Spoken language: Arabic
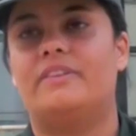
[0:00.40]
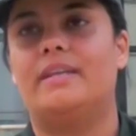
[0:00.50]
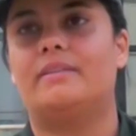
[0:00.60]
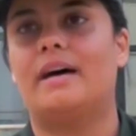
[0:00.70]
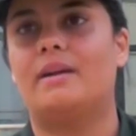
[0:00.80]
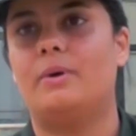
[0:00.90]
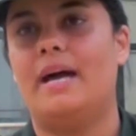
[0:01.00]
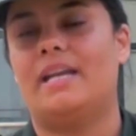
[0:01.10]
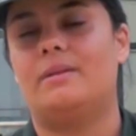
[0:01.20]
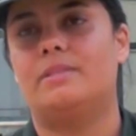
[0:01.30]
في إطار
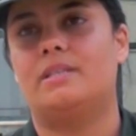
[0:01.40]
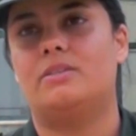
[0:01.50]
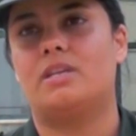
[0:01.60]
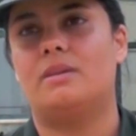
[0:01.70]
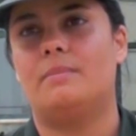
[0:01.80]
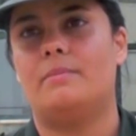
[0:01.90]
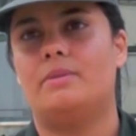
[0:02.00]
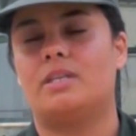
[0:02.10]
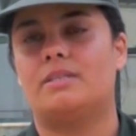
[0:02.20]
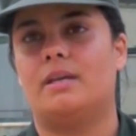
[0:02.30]
محاربة الجريمة
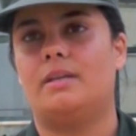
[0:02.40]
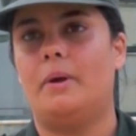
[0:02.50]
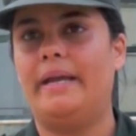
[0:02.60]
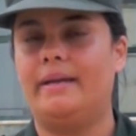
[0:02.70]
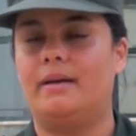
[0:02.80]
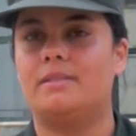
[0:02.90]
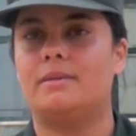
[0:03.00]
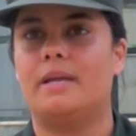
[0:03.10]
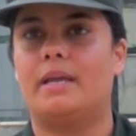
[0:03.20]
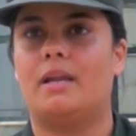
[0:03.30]
بشتى أنواعها
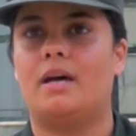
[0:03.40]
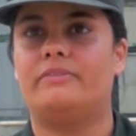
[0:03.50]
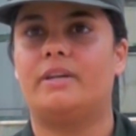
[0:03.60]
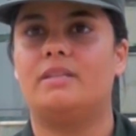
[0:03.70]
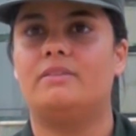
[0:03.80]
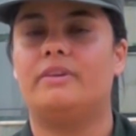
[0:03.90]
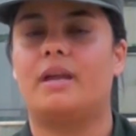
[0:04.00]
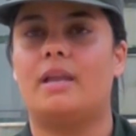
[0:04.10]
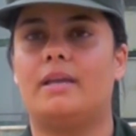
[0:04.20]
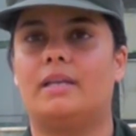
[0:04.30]
تمكن أفراد
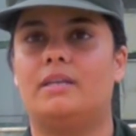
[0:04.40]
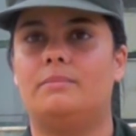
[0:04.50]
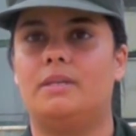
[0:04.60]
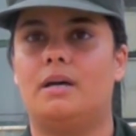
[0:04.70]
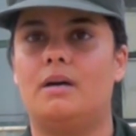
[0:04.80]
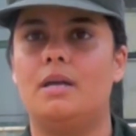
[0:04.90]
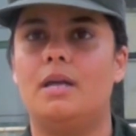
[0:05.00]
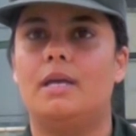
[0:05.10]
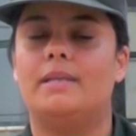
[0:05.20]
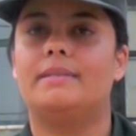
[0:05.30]
الفرقة الإقليمية
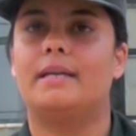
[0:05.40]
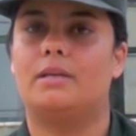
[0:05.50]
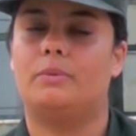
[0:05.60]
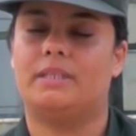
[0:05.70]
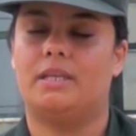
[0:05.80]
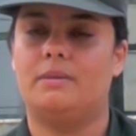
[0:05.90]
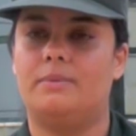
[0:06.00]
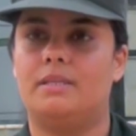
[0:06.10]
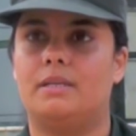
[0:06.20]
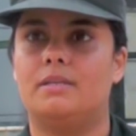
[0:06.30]
للدرك الوطني
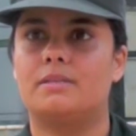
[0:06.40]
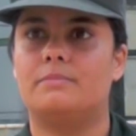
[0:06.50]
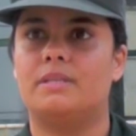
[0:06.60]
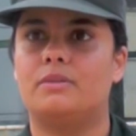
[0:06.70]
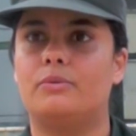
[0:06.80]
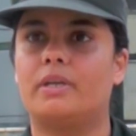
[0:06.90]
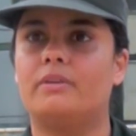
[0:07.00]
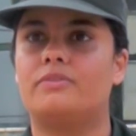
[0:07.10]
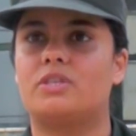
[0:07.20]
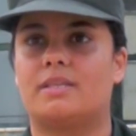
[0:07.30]
بيدلس من توقيف